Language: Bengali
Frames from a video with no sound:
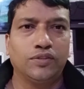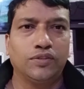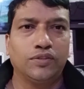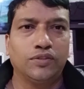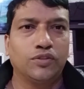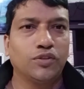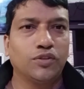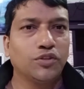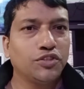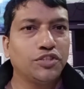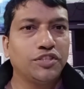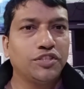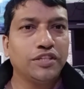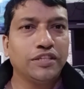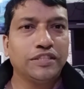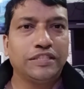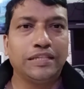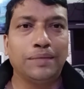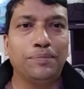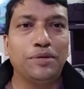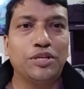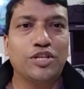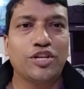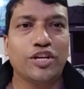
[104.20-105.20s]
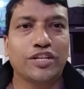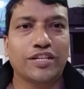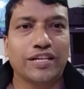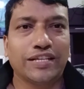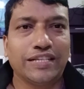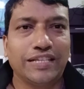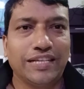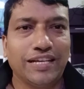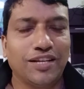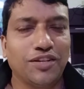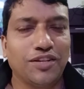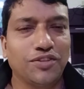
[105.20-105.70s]
তো যে বিষয়টা
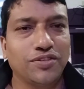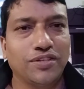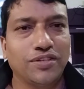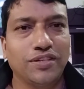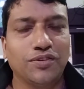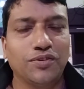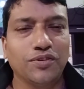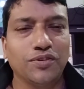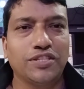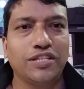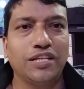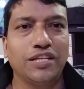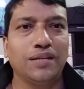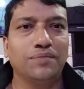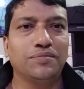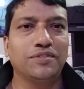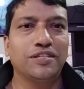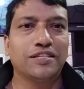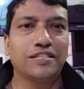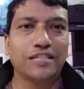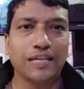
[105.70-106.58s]
নিয়ে আলোচনা করছিলাম যে